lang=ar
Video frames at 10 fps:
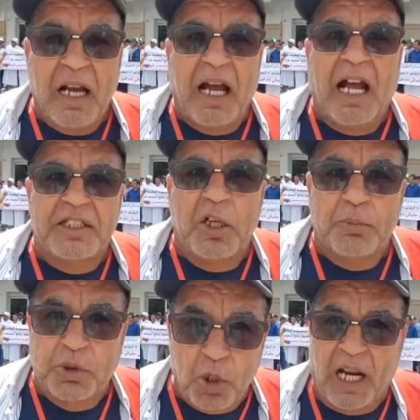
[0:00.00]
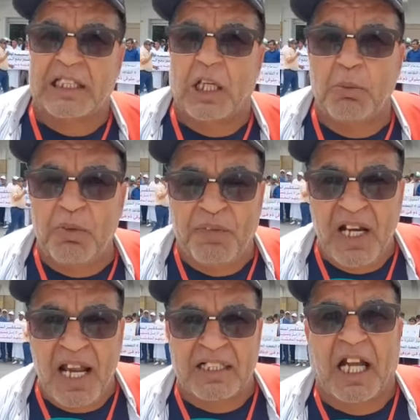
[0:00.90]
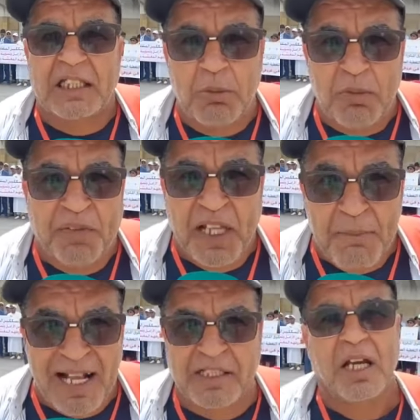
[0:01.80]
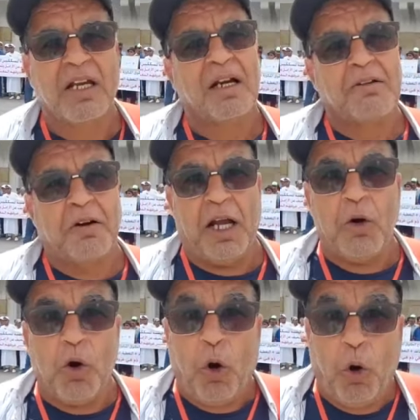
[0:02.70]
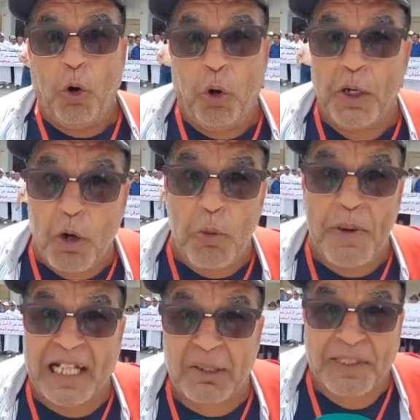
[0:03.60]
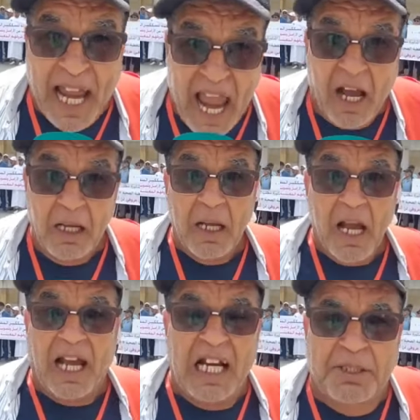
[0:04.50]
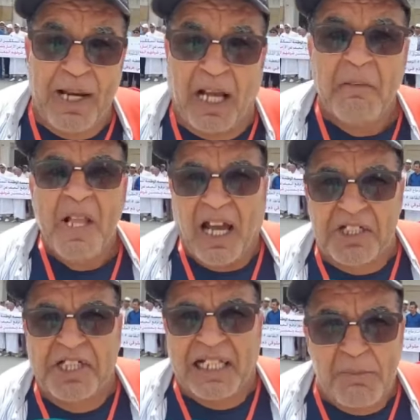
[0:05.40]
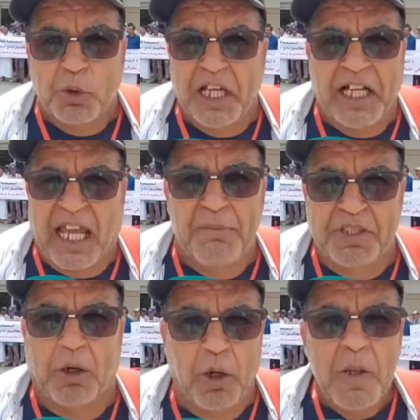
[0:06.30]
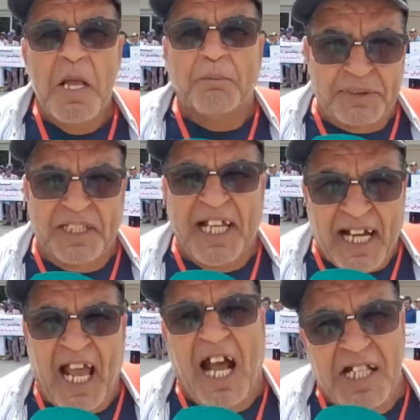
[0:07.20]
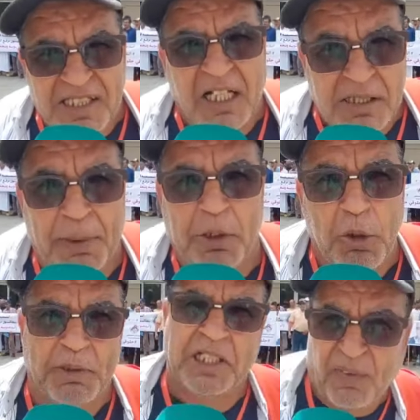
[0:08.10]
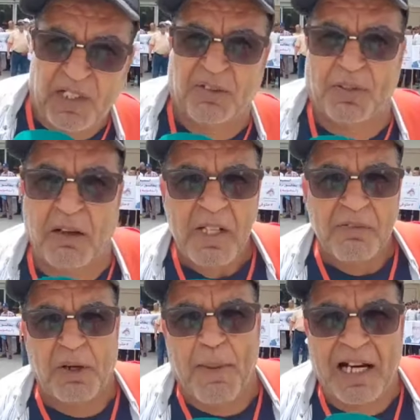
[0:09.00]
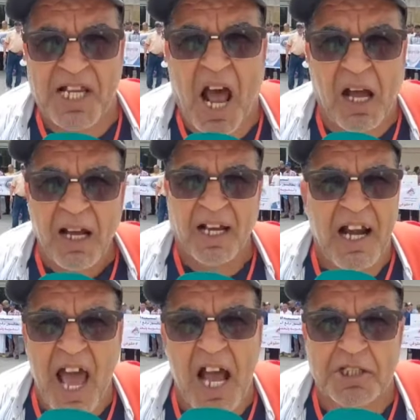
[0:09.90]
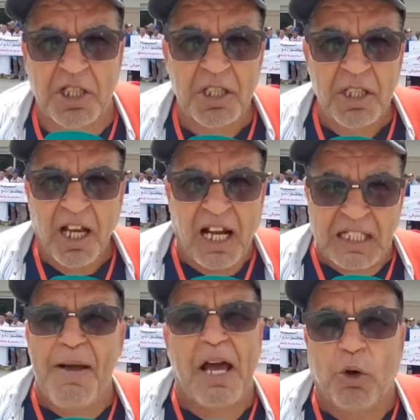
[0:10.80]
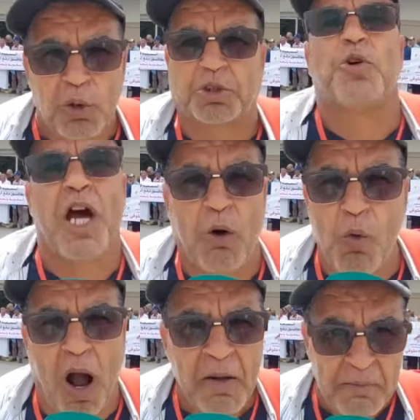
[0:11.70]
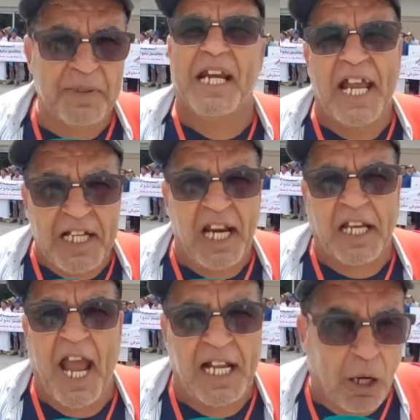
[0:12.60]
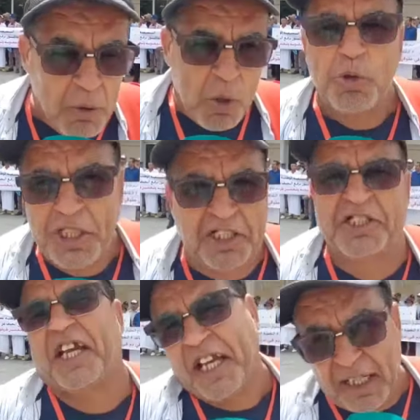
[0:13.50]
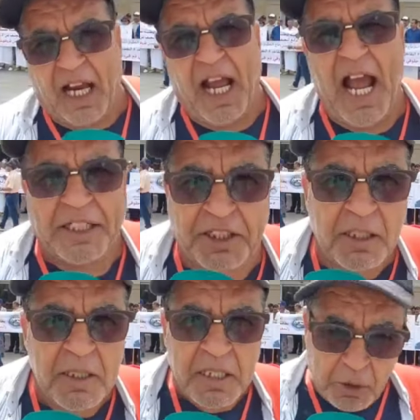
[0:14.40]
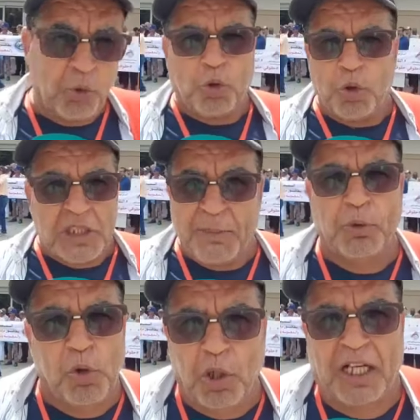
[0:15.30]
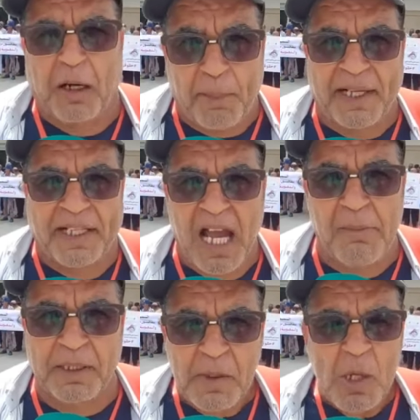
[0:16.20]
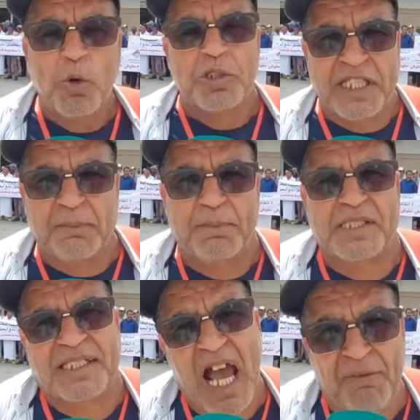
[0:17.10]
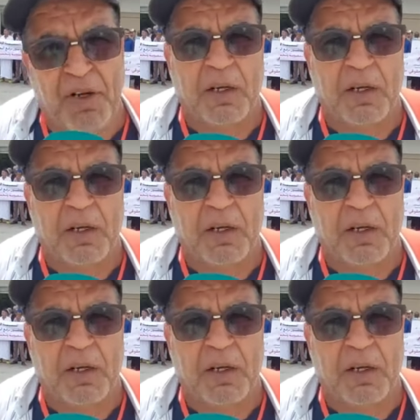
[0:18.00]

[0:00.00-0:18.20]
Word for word: عاطينهم الديور عاطينهم الفيلات عاطينهم فيرمات وحنا وبنادم مضيع علاش ملا علاش هذا المدير كيمشي بالطياره خاصه لسبليون باش يتفرج في البارسا علاش علاش ماله وشكون هو منين اين لك هذا وتكتي غير عادي نقول نجبدوا الاخبار كاملين ونزيد بزاف